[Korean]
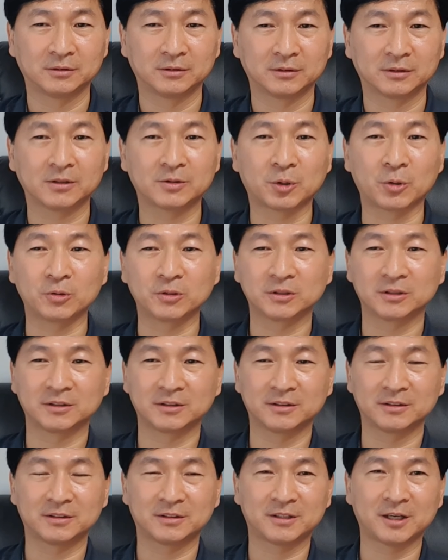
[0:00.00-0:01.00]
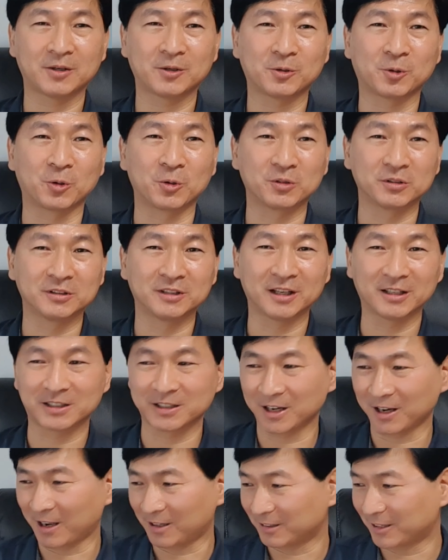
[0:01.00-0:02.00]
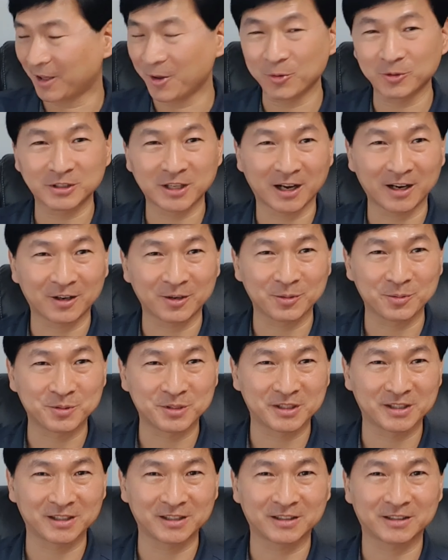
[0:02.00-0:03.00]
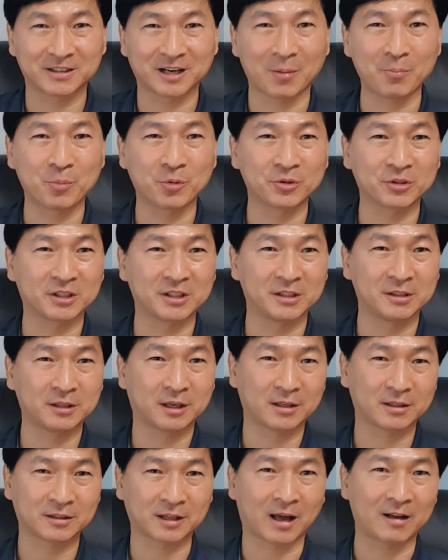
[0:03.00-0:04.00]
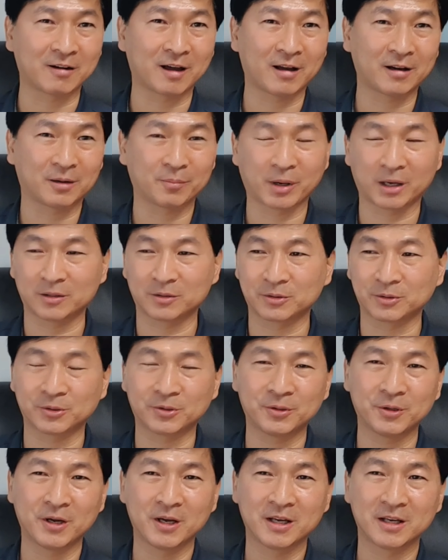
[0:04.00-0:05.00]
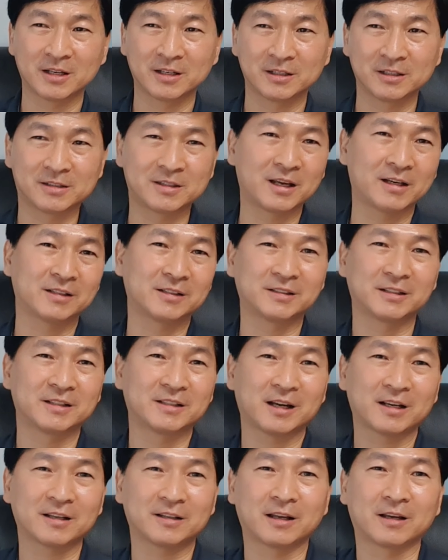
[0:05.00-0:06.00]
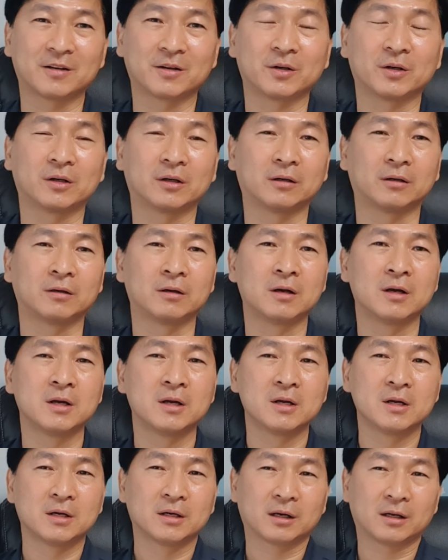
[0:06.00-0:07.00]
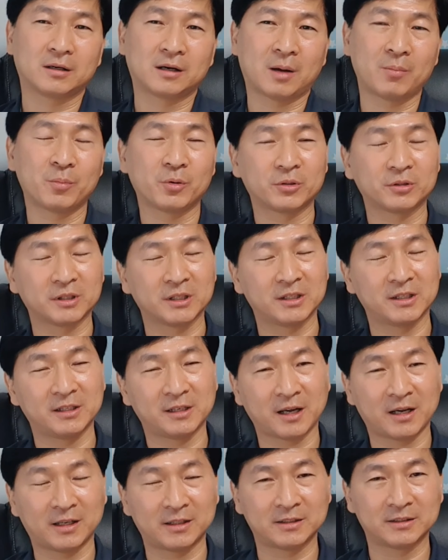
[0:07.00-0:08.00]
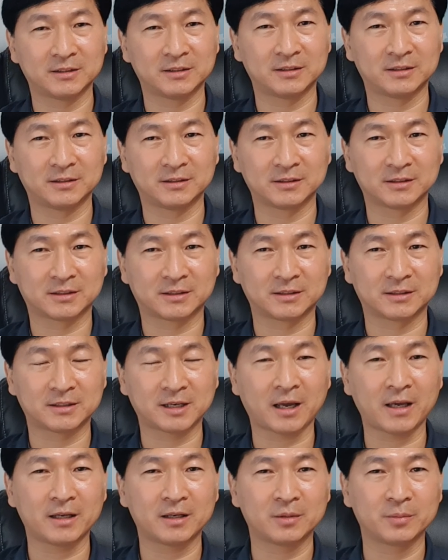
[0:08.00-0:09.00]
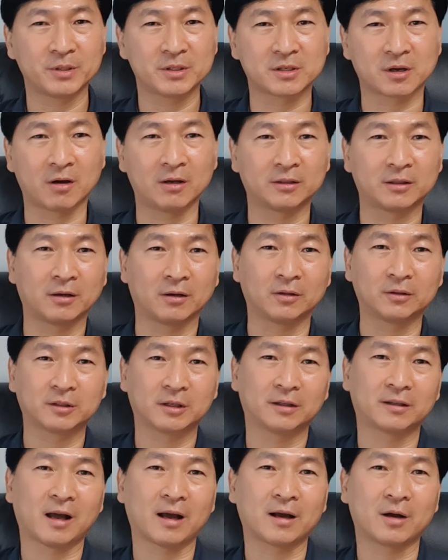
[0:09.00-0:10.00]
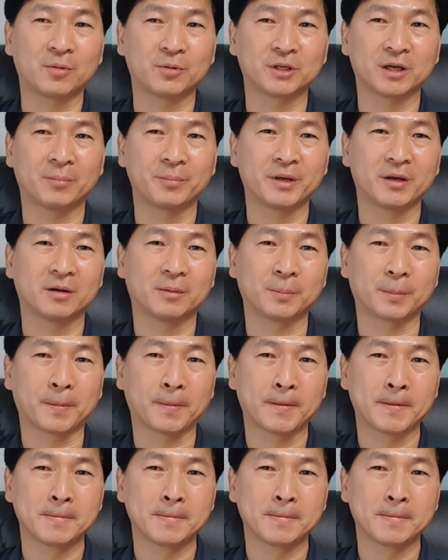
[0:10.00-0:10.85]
그러니까 저는 책을 고르는데 그냥 내용 은 상관없이 그 람보르기니라는 단어 하나만으로 이 책을 이제 사게 된 거예요. 그러니까 람보르기니라는 그 차 이름이 저한테 어떻게 다가오냐면